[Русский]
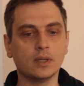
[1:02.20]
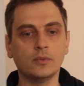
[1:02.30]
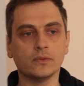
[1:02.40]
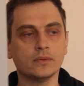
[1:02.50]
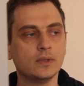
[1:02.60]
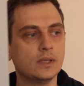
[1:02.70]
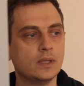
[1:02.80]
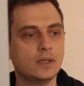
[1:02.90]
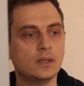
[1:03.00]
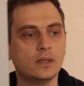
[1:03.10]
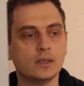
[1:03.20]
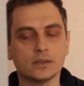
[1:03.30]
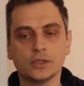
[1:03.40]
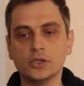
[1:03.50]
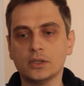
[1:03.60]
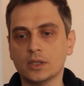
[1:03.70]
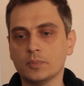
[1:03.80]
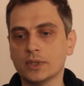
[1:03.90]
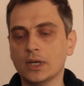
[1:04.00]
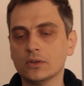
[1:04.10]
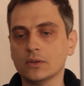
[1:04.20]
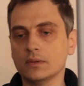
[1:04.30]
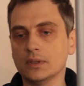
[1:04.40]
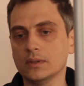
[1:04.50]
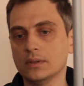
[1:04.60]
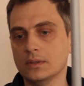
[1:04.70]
томов. Защитники подготовили